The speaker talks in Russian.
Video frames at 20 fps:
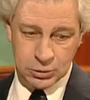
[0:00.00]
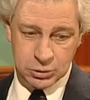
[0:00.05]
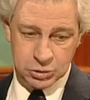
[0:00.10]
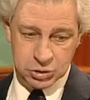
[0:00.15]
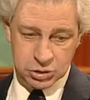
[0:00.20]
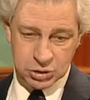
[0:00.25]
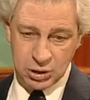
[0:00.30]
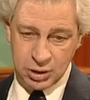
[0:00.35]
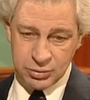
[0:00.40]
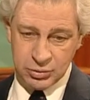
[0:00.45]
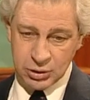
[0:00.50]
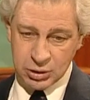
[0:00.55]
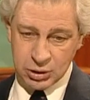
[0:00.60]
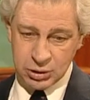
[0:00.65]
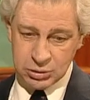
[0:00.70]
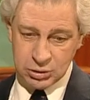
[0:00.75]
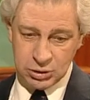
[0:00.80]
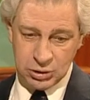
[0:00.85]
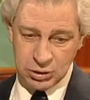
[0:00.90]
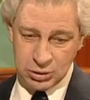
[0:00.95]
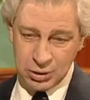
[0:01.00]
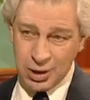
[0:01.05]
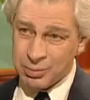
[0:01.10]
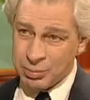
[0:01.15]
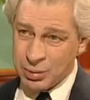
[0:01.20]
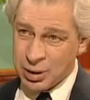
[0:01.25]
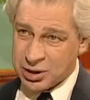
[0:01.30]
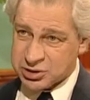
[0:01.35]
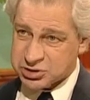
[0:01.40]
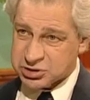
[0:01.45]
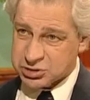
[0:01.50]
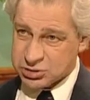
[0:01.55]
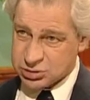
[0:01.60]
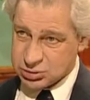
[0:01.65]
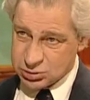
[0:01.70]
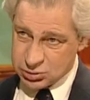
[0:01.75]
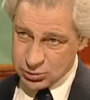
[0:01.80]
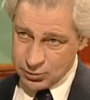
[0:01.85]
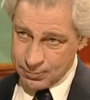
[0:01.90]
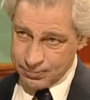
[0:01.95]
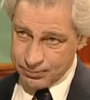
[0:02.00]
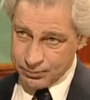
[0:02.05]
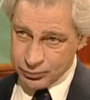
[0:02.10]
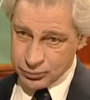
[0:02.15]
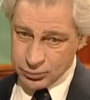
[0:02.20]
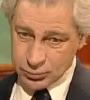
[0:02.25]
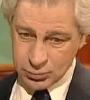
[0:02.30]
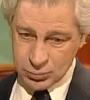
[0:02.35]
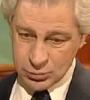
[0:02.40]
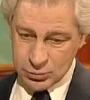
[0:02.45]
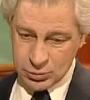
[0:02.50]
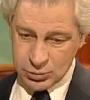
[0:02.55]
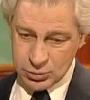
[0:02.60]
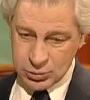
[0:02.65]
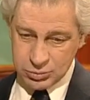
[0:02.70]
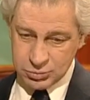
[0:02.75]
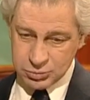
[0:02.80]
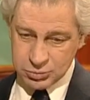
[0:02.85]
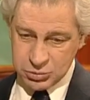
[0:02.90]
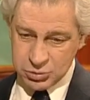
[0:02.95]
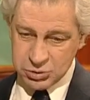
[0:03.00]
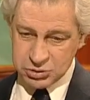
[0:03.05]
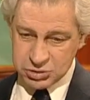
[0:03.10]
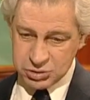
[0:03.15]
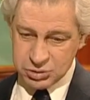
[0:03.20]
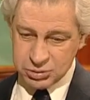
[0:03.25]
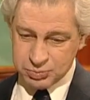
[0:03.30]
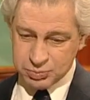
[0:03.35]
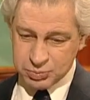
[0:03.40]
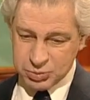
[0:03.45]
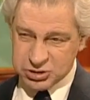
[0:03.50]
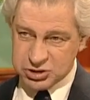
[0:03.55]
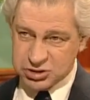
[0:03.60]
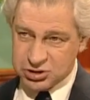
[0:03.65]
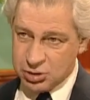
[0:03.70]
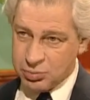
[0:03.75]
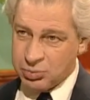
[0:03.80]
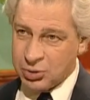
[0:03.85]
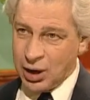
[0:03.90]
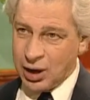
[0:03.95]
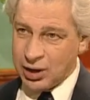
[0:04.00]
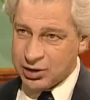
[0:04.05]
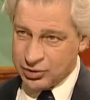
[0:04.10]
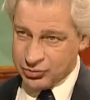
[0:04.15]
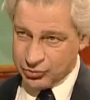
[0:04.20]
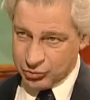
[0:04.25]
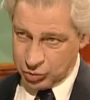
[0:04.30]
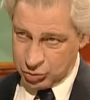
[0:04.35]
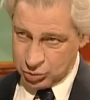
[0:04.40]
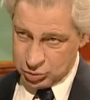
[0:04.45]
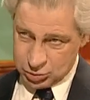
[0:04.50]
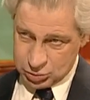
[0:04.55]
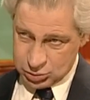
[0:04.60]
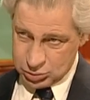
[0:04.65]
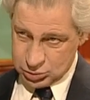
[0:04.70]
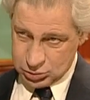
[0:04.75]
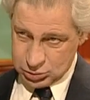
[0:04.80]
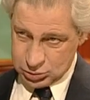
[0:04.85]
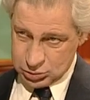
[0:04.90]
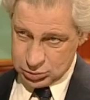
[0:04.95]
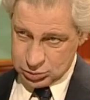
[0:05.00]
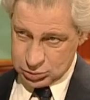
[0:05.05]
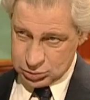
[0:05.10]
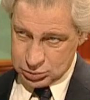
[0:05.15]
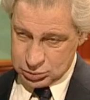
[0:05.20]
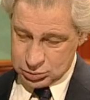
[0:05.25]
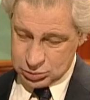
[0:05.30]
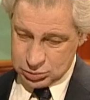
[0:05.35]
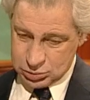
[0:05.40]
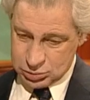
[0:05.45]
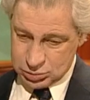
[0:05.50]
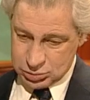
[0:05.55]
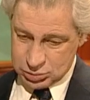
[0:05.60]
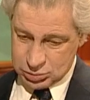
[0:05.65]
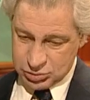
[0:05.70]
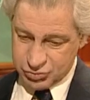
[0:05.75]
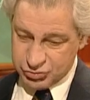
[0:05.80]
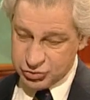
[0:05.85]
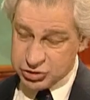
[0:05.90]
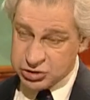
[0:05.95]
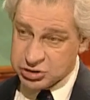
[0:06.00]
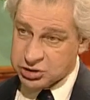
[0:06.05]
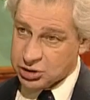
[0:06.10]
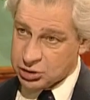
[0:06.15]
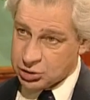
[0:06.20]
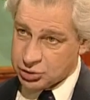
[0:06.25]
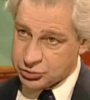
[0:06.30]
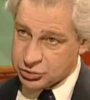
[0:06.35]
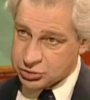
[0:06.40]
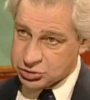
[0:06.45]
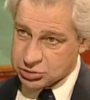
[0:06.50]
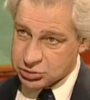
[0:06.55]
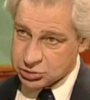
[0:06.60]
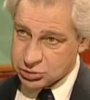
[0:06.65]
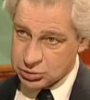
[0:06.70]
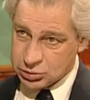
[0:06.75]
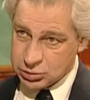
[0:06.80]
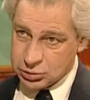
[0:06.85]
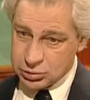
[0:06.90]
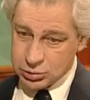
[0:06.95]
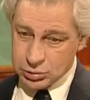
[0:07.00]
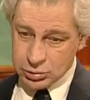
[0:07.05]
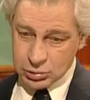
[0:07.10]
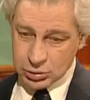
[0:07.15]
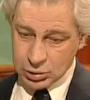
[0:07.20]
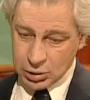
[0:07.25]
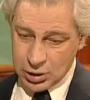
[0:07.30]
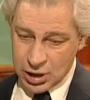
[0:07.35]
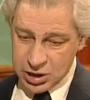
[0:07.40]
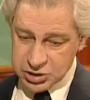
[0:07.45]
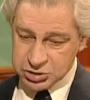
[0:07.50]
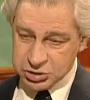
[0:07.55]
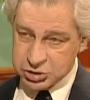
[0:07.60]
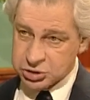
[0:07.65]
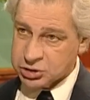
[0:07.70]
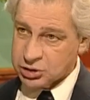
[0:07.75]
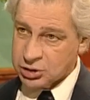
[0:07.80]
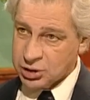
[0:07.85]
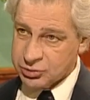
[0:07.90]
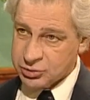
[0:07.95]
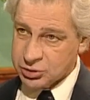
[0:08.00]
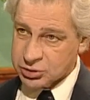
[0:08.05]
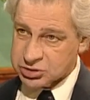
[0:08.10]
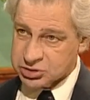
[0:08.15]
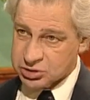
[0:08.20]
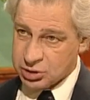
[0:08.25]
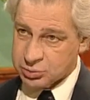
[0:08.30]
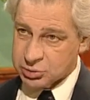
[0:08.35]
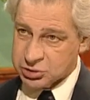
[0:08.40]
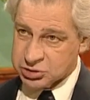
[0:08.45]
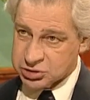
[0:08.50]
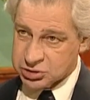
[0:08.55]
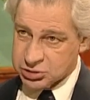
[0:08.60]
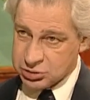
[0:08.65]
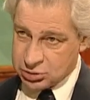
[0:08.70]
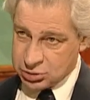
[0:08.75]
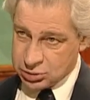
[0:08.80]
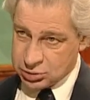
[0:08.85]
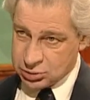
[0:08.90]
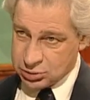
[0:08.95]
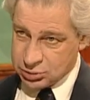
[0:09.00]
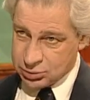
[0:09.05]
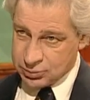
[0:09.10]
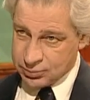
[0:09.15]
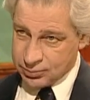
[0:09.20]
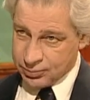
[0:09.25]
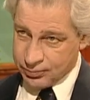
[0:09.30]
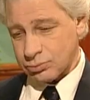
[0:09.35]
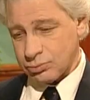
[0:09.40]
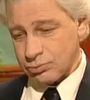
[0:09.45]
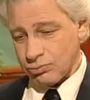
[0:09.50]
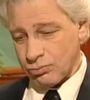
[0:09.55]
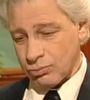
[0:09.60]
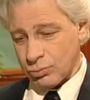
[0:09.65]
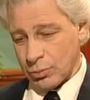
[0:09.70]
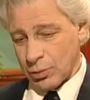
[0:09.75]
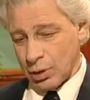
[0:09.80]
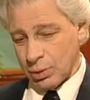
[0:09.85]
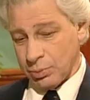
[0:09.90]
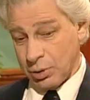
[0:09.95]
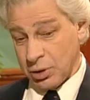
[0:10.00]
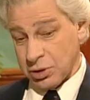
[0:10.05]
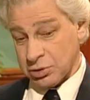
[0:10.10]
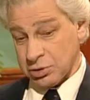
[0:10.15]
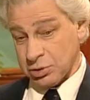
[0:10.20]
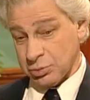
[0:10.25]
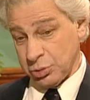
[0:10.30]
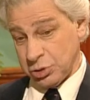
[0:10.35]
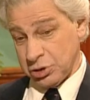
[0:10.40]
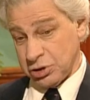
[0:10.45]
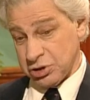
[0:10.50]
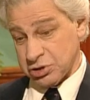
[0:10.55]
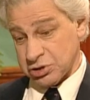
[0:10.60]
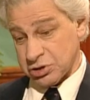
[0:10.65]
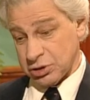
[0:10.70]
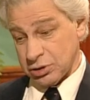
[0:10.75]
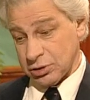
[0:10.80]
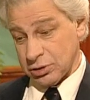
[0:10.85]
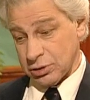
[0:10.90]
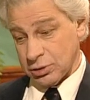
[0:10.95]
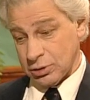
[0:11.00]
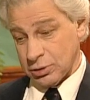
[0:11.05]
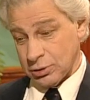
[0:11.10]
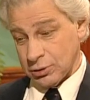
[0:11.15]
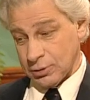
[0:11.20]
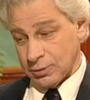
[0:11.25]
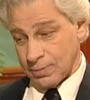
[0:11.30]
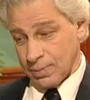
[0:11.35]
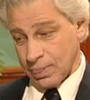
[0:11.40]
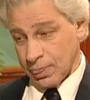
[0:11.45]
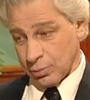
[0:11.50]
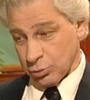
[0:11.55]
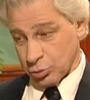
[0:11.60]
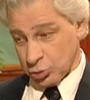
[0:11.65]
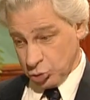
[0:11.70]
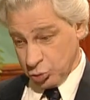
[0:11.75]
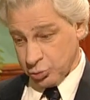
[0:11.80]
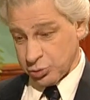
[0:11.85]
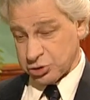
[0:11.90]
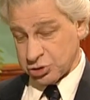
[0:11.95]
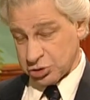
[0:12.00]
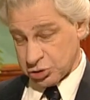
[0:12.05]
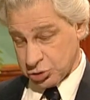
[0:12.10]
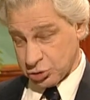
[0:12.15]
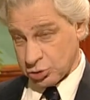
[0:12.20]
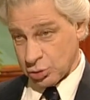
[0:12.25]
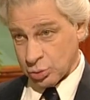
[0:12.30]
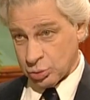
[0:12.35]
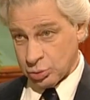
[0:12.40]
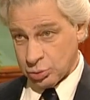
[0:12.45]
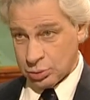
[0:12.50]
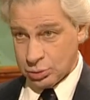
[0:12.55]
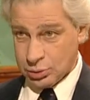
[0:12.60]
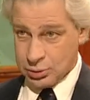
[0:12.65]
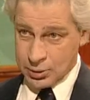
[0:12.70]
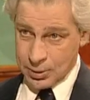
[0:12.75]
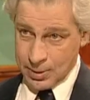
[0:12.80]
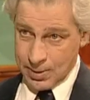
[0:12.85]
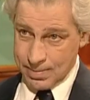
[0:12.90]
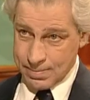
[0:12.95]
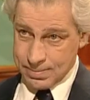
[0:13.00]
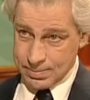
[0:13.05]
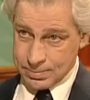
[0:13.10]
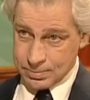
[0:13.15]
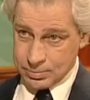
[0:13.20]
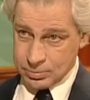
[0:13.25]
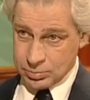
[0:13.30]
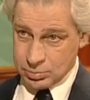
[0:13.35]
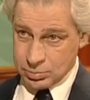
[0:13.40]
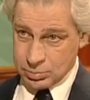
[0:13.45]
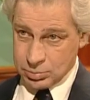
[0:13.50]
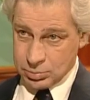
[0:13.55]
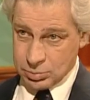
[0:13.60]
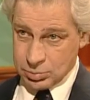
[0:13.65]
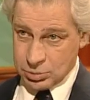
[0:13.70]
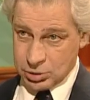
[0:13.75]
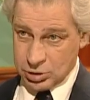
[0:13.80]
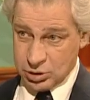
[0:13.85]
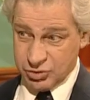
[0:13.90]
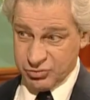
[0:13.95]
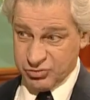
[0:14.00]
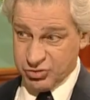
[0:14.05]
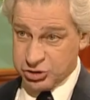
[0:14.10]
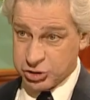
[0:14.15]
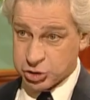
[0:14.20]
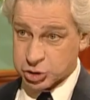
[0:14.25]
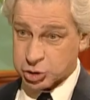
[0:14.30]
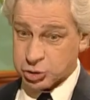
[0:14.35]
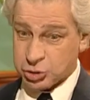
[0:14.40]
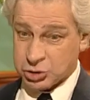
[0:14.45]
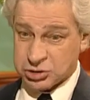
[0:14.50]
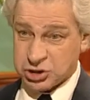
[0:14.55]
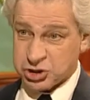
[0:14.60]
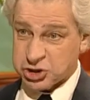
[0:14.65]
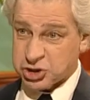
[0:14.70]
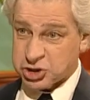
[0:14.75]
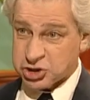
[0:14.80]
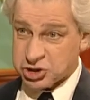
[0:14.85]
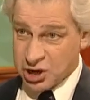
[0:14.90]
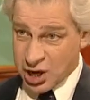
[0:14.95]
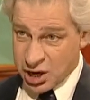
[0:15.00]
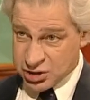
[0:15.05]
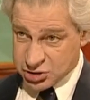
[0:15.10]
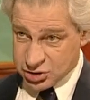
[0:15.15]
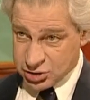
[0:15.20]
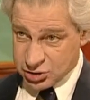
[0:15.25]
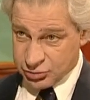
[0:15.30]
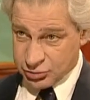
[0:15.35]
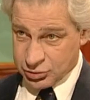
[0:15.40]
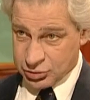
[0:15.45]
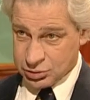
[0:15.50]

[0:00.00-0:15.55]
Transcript: человека не ломать, понимаете, под себя его не выделывать. Каждый человек самоценен. Поэтому если он любит сестру и видит, что она счастлива,